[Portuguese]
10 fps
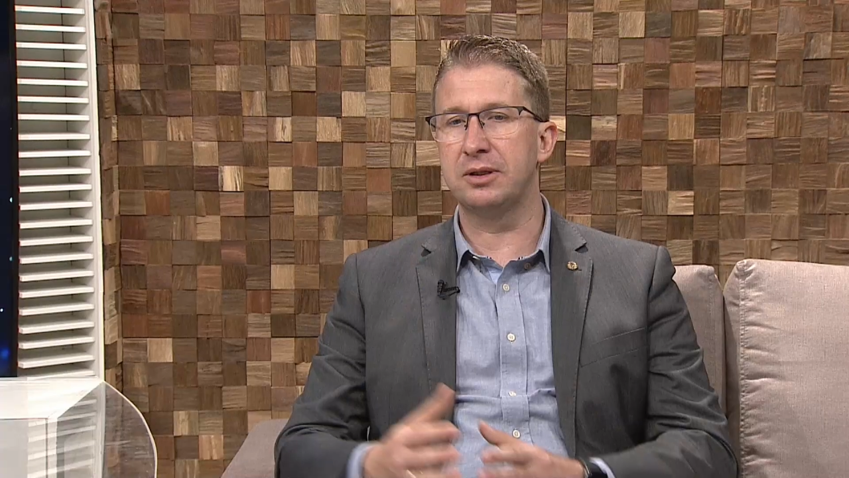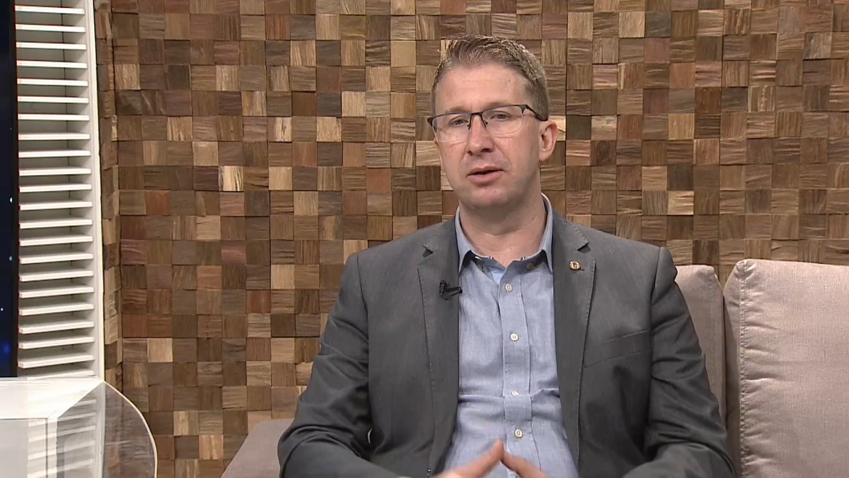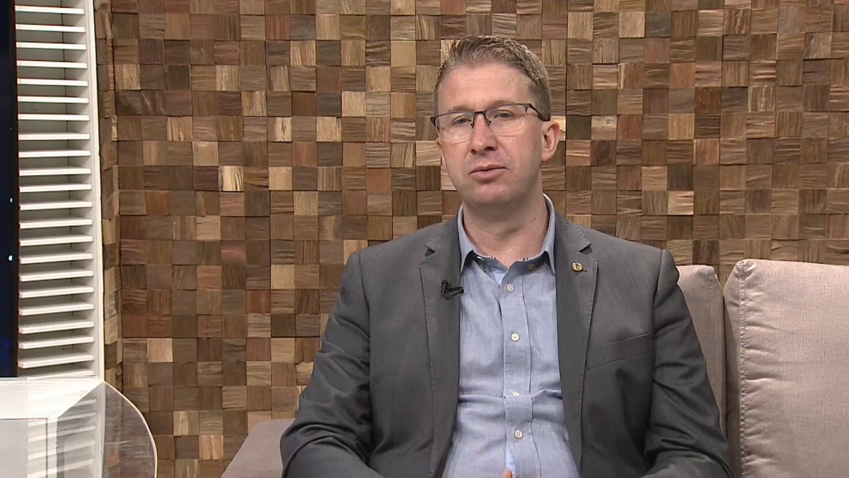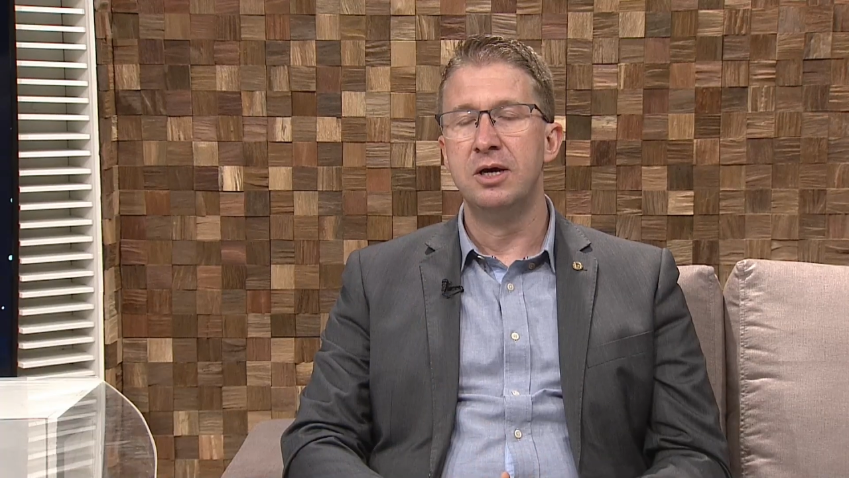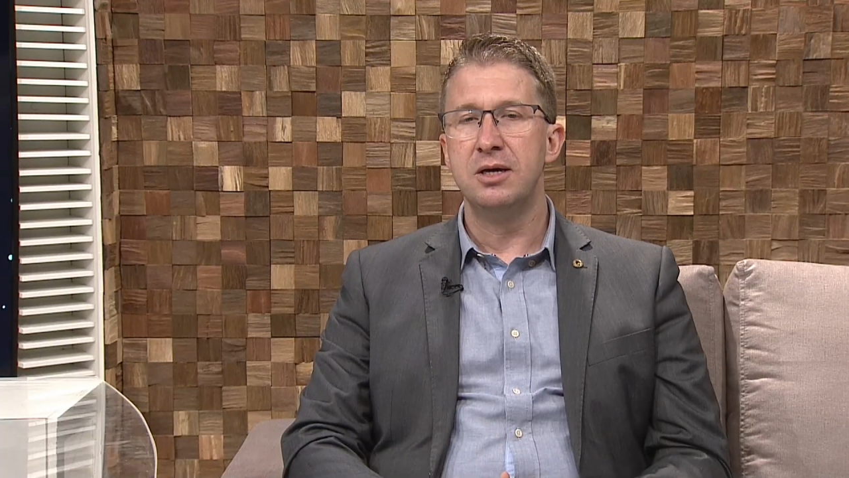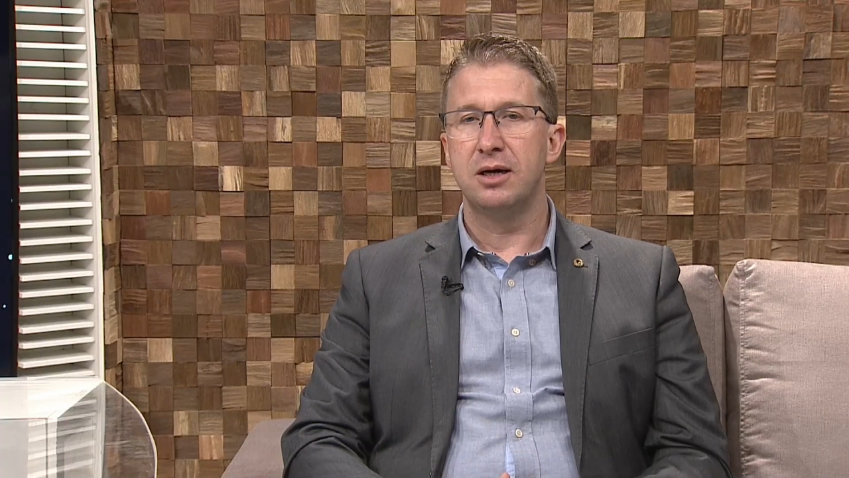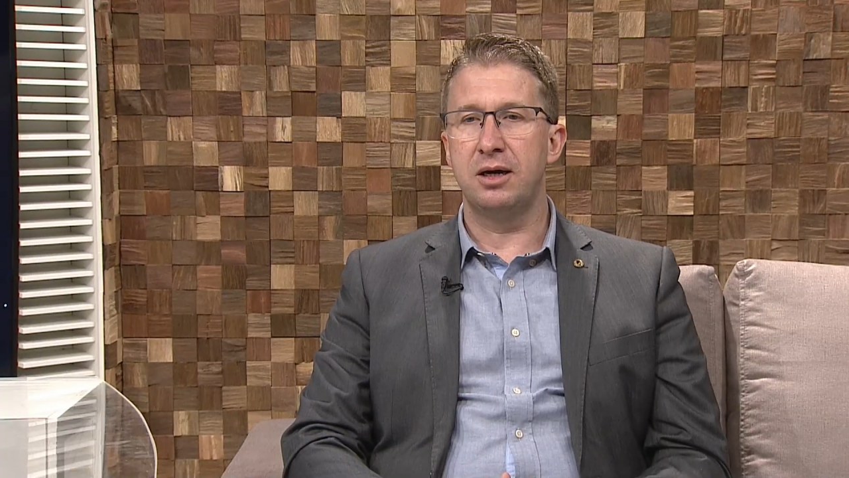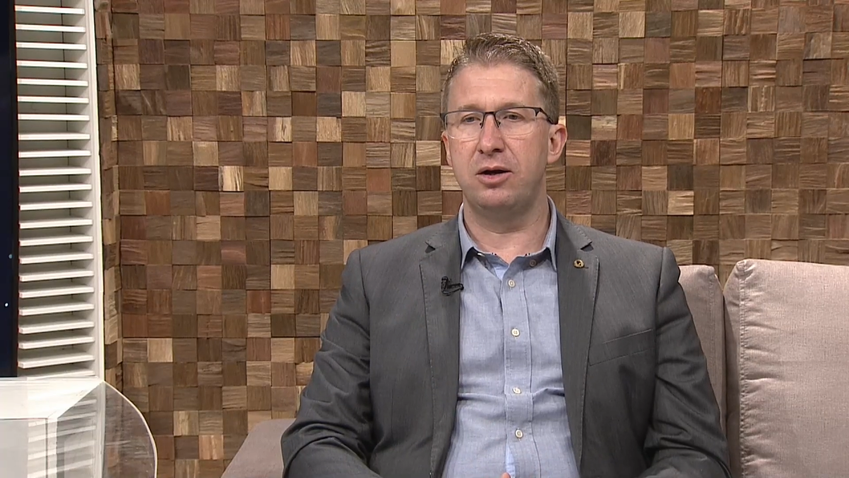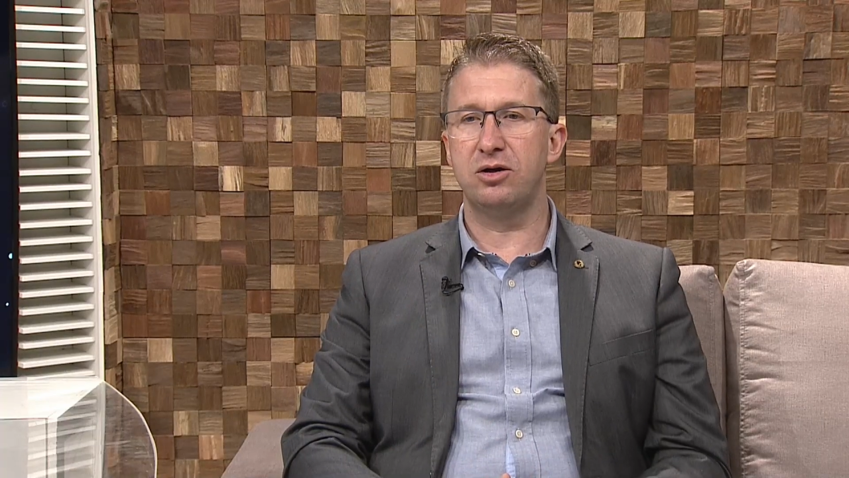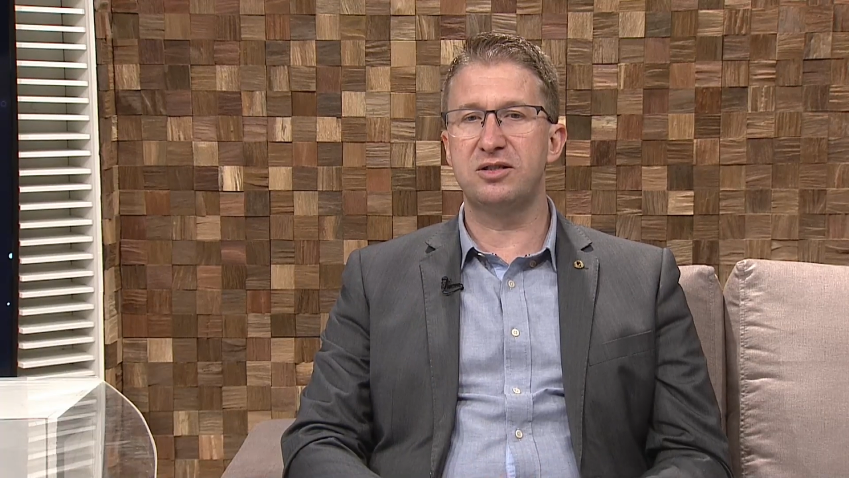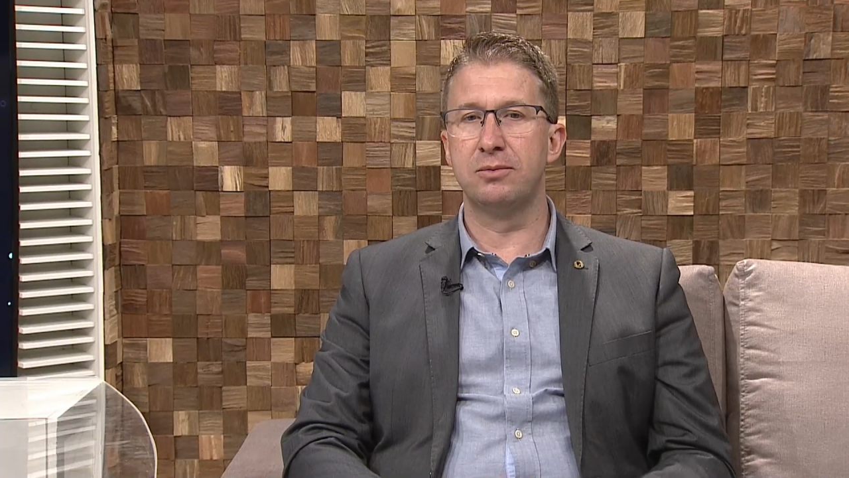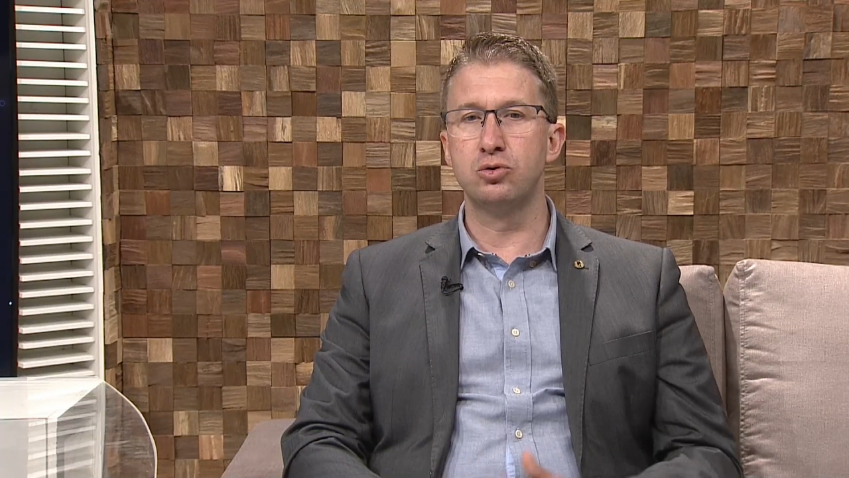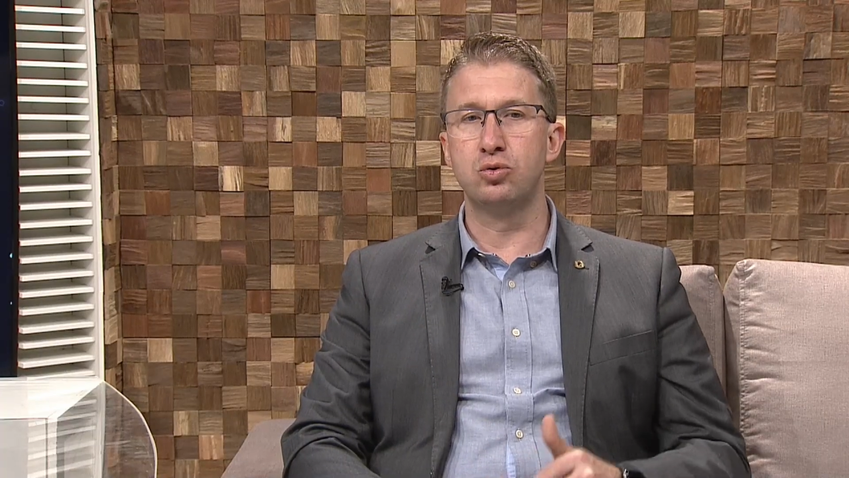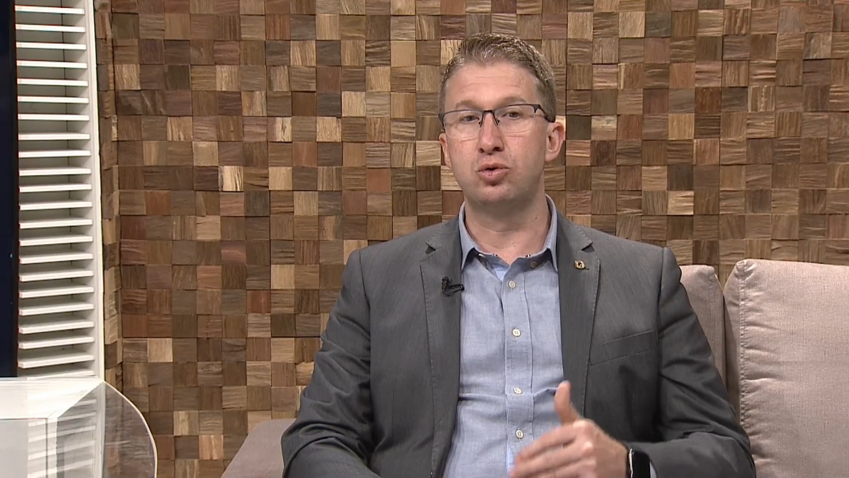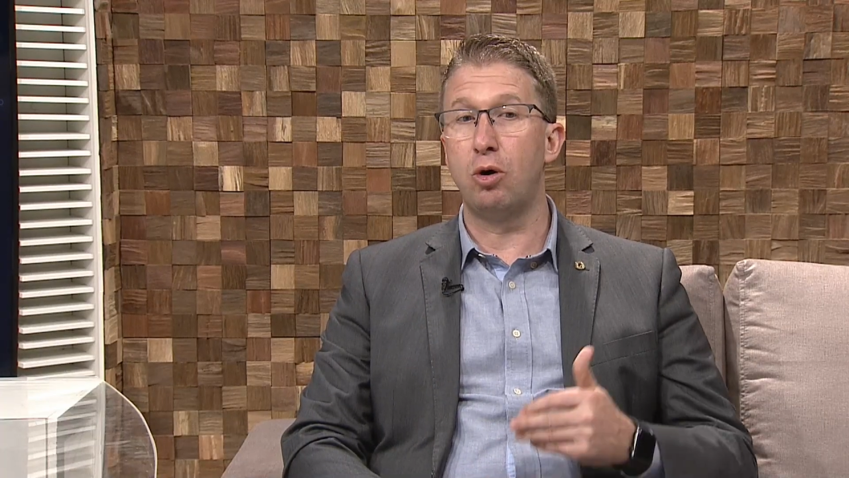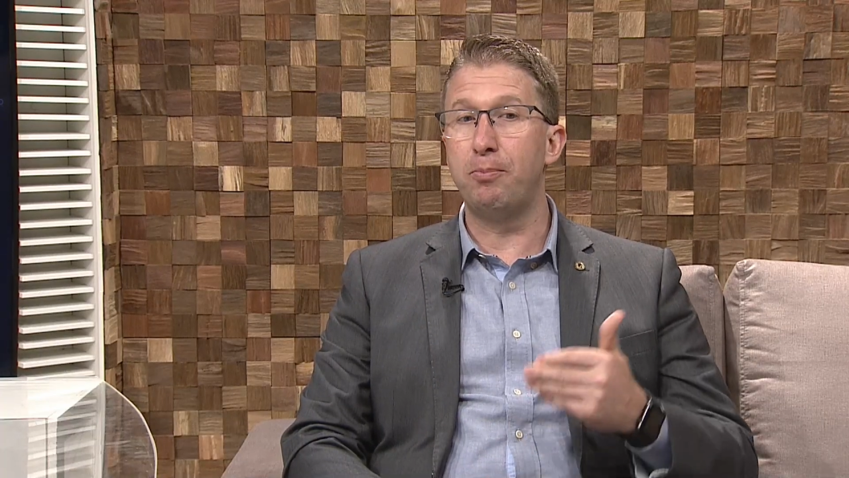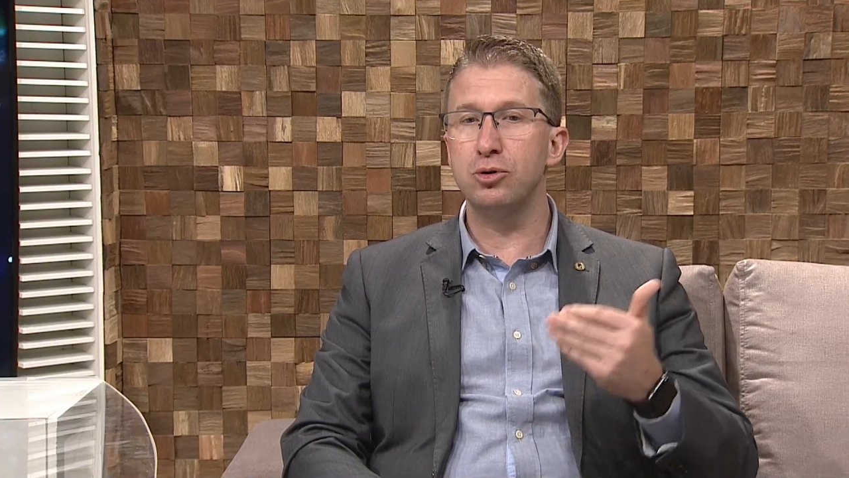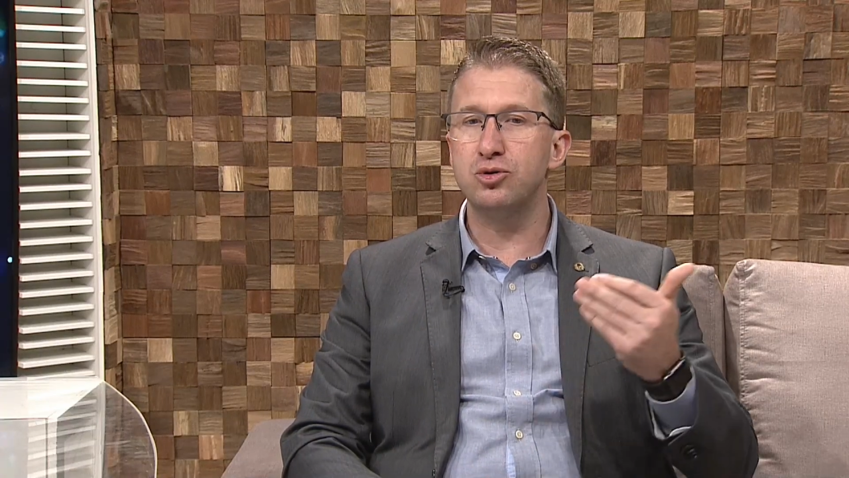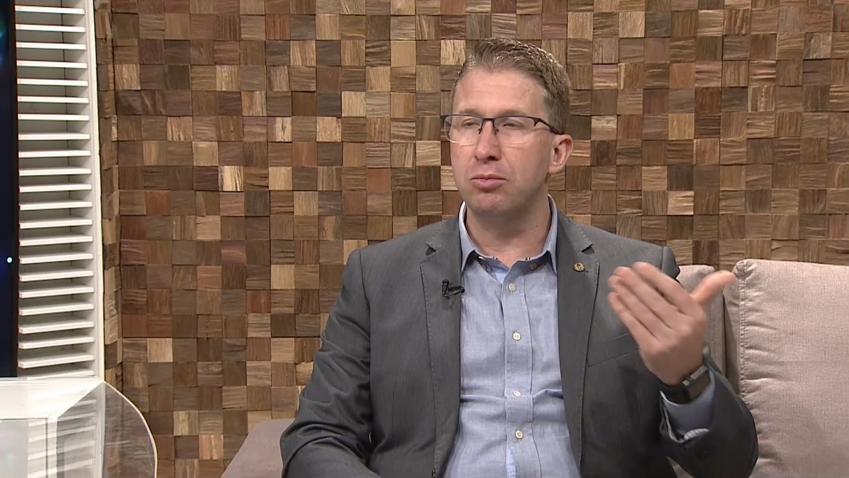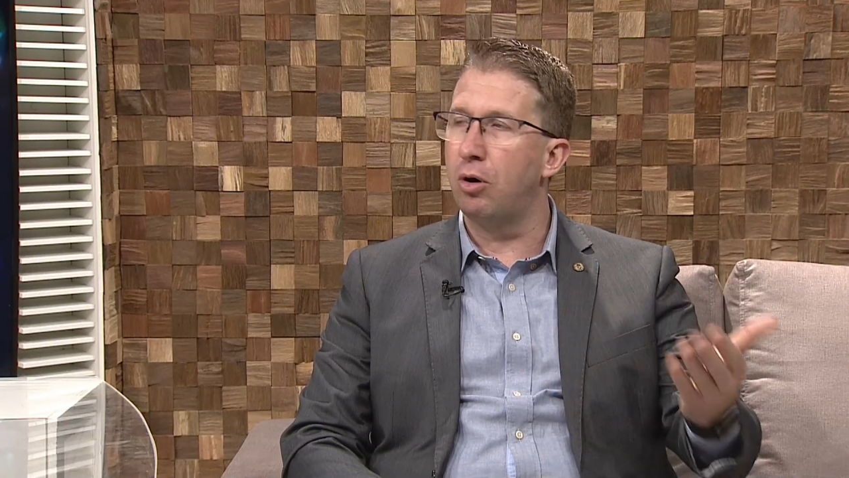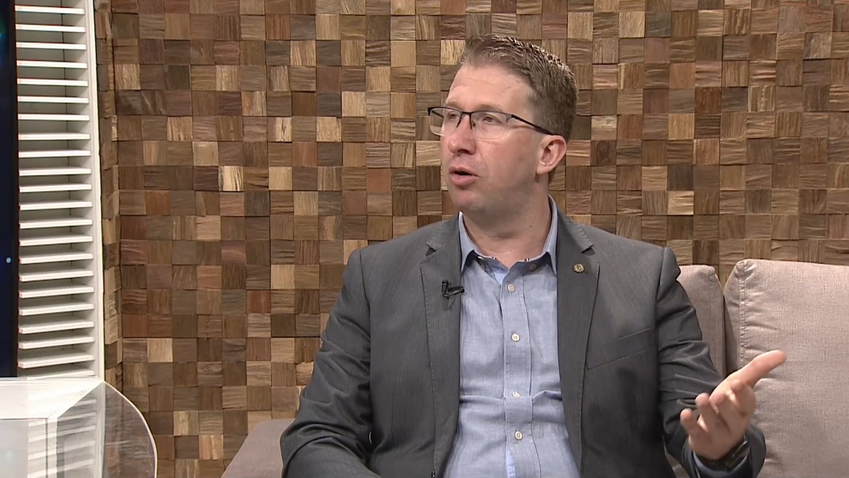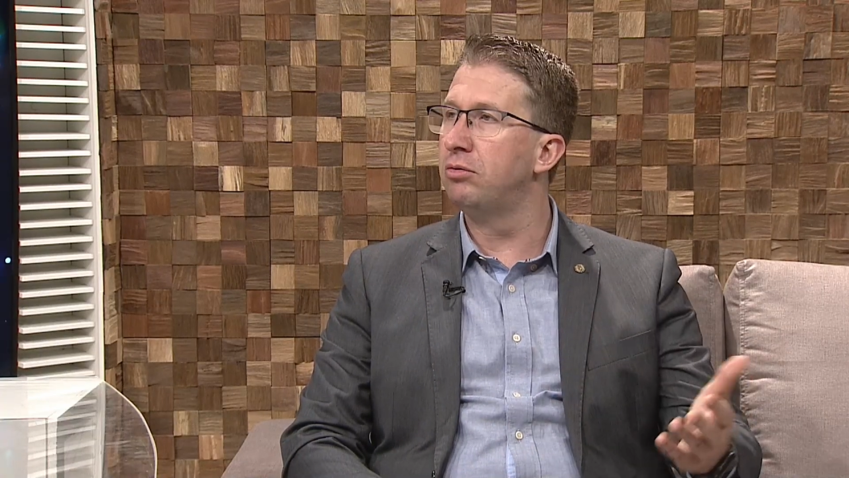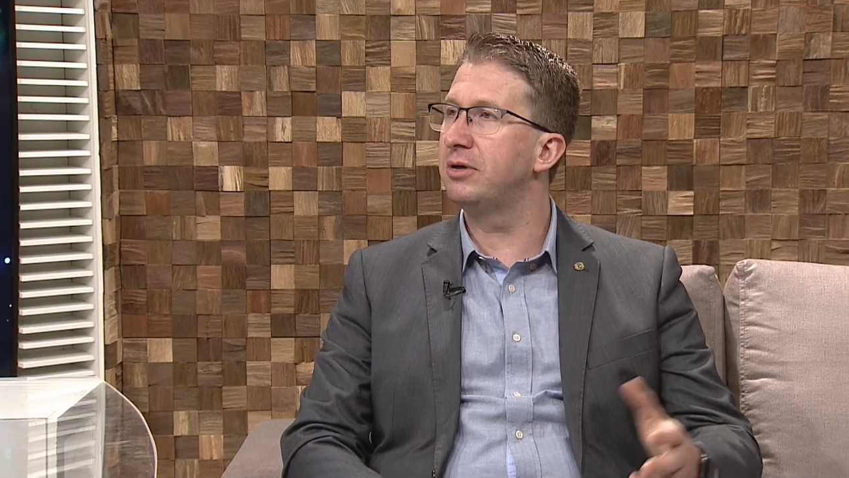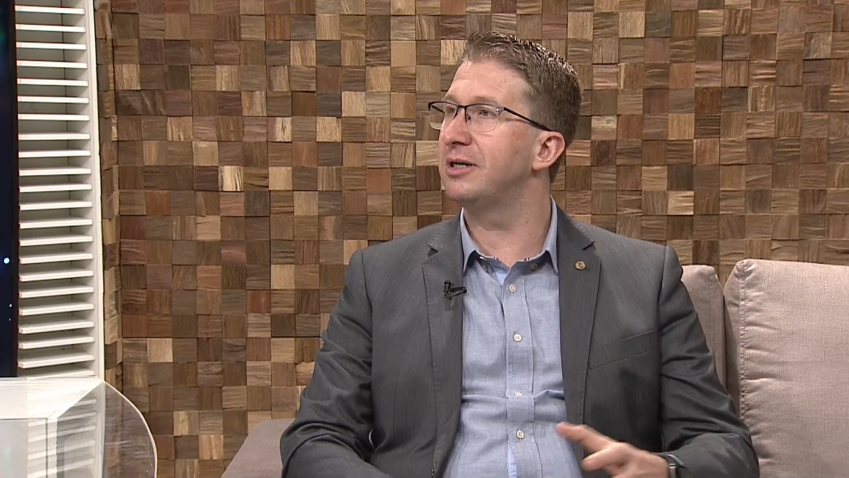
Então, uh, nós temos o João Possobon,